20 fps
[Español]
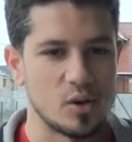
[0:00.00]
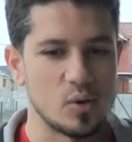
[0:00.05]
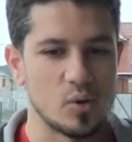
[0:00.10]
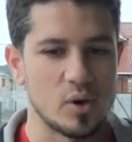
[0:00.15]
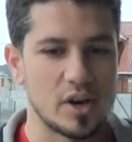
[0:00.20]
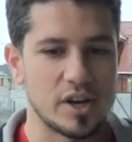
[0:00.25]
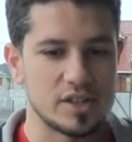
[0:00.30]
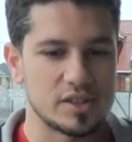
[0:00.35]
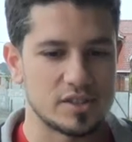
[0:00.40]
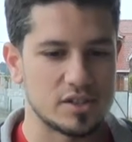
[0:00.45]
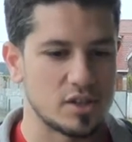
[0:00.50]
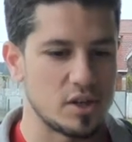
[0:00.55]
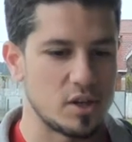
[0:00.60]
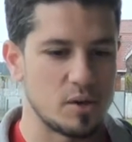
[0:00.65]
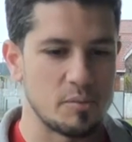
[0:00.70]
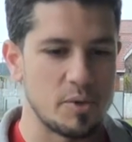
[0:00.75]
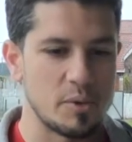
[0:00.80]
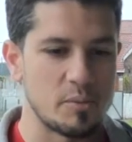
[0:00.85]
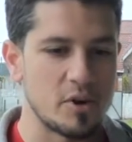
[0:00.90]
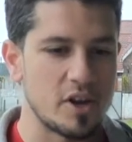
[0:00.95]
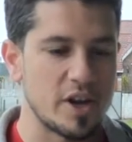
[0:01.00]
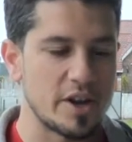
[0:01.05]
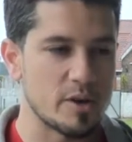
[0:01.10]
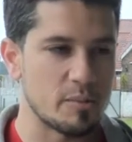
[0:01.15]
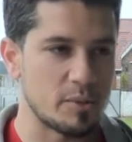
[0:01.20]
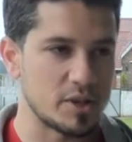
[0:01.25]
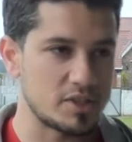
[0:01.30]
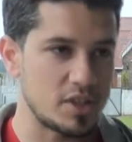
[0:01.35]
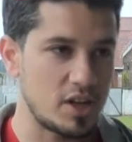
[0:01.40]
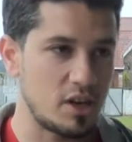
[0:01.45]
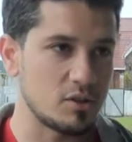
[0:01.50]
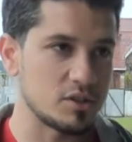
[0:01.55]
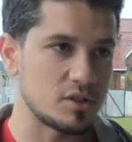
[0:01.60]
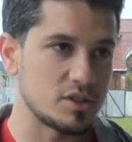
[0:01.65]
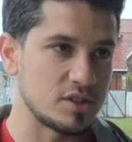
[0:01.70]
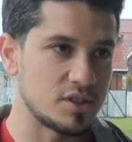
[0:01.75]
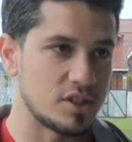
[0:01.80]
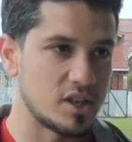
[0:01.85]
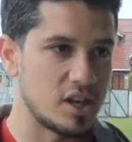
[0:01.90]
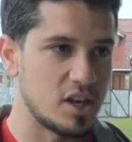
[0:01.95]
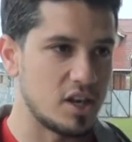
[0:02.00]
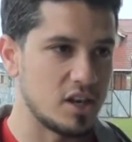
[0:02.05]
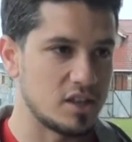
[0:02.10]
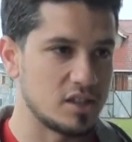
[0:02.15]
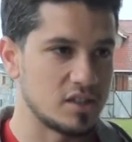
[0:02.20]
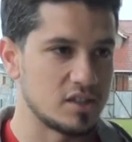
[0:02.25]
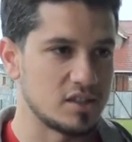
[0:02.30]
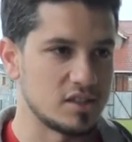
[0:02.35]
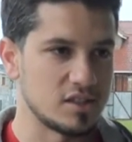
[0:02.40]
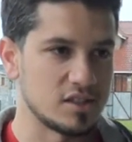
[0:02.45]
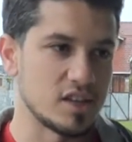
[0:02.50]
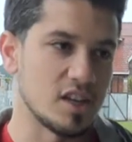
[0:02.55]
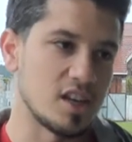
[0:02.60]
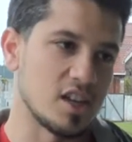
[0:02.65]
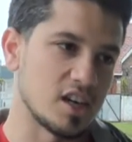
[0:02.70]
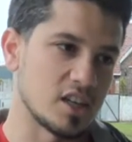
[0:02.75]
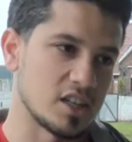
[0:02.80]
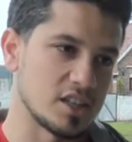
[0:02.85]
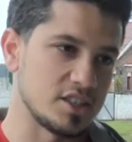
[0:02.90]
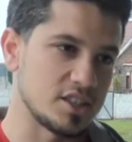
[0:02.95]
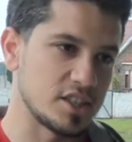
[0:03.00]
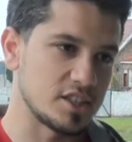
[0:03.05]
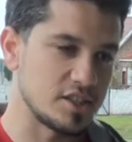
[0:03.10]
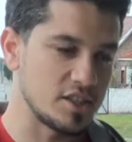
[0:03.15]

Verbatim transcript: el lugar es el mismo del año pasado, es entre la, entre la cancha